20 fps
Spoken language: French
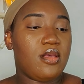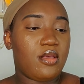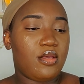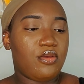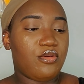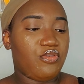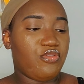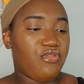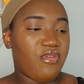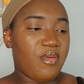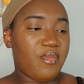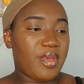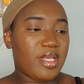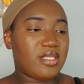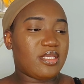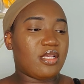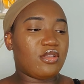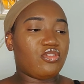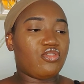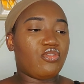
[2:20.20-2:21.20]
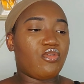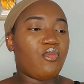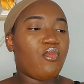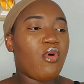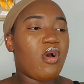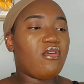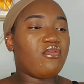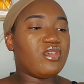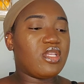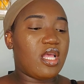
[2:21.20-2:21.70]
Je vais mettre ça sur
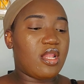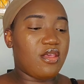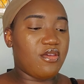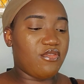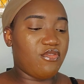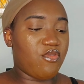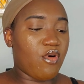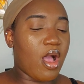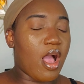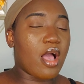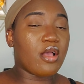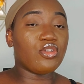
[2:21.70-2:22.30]
moi, vous allez voir.